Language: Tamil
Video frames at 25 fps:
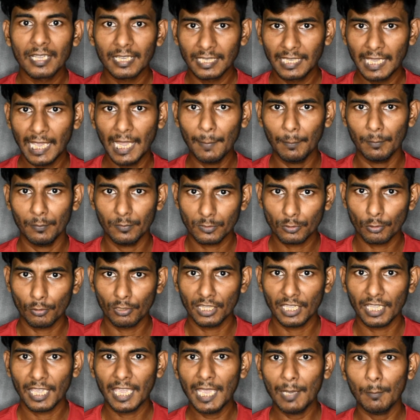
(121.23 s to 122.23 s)
கேம் ஸோ
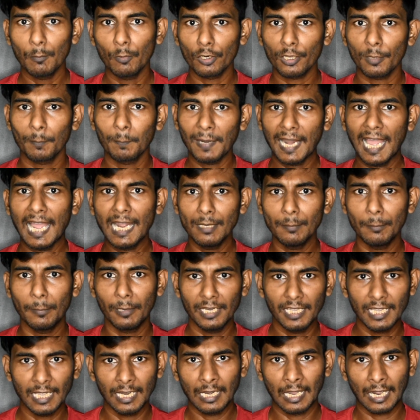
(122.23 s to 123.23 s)
இந்த கேமோட பிளான்
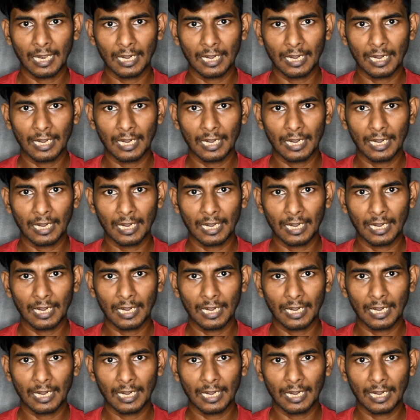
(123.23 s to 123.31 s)
பண்ணி எல்லா